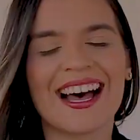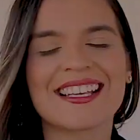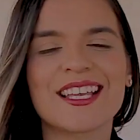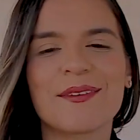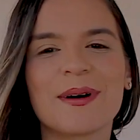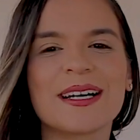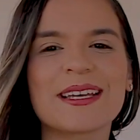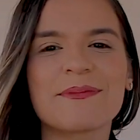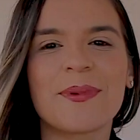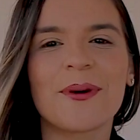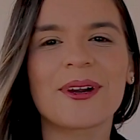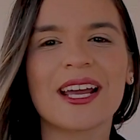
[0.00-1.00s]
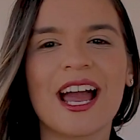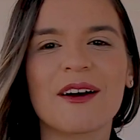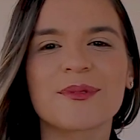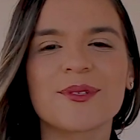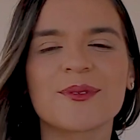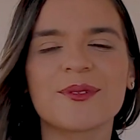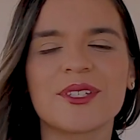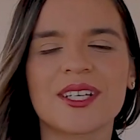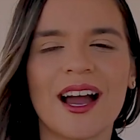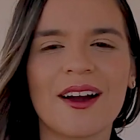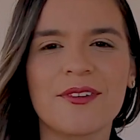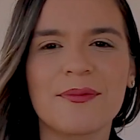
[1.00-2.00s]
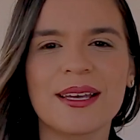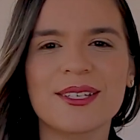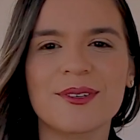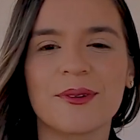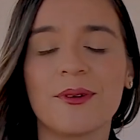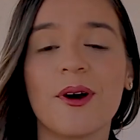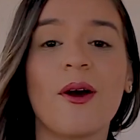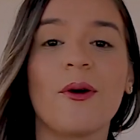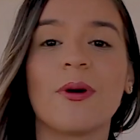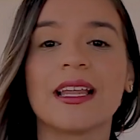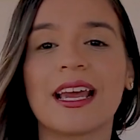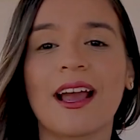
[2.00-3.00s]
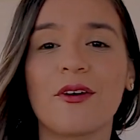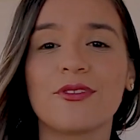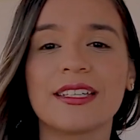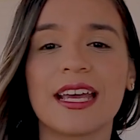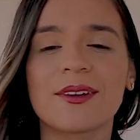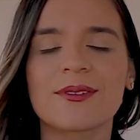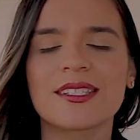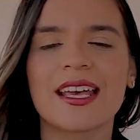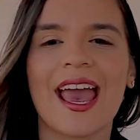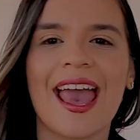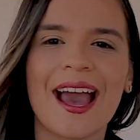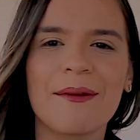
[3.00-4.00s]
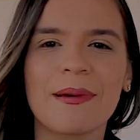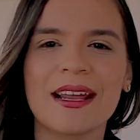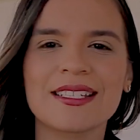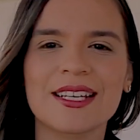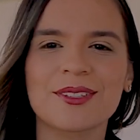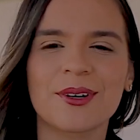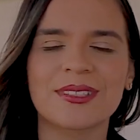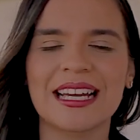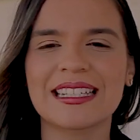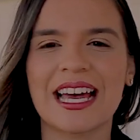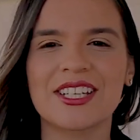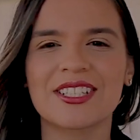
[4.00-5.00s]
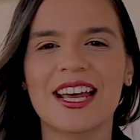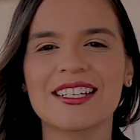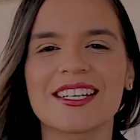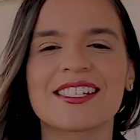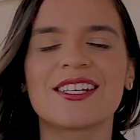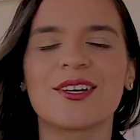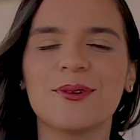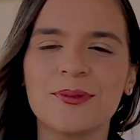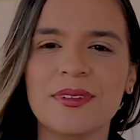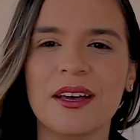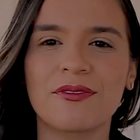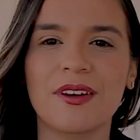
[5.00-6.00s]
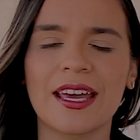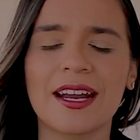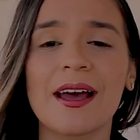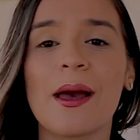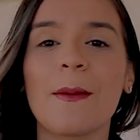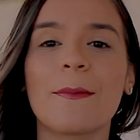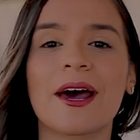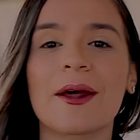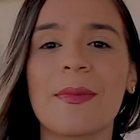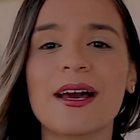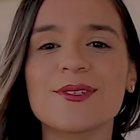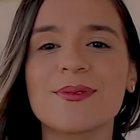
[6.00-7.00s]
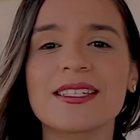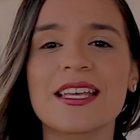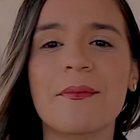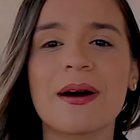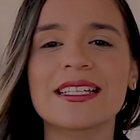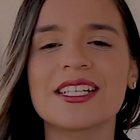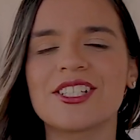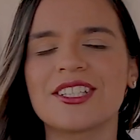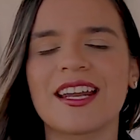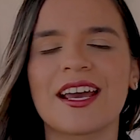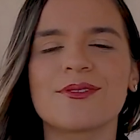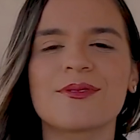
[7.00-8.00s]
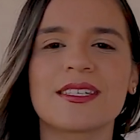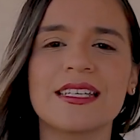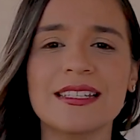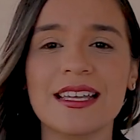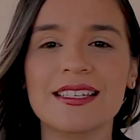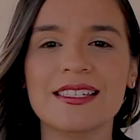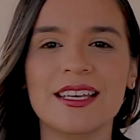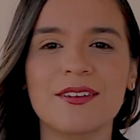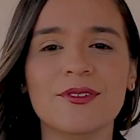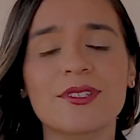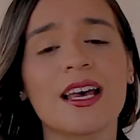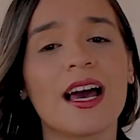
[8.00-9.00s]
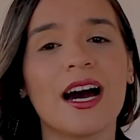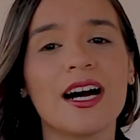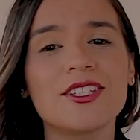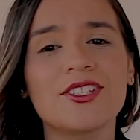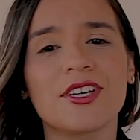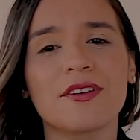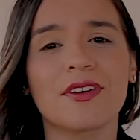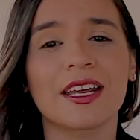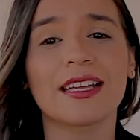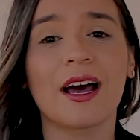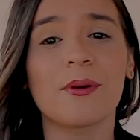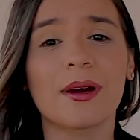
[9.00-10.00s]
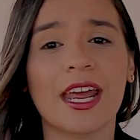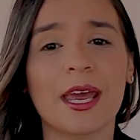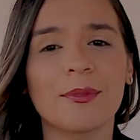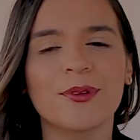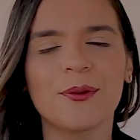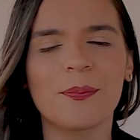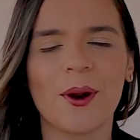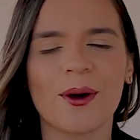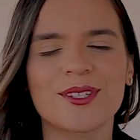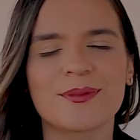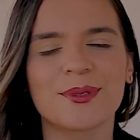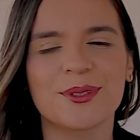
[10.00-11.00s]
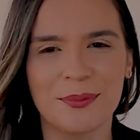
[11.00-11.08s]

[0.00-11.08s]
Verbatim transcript: A semana em Porangabuçu já começou. O elenco alvinegro se reapresentou na tarde desta segunda-feira para mais uma semana de treinos intensivos antes de enfrentar o Grêmio no próximo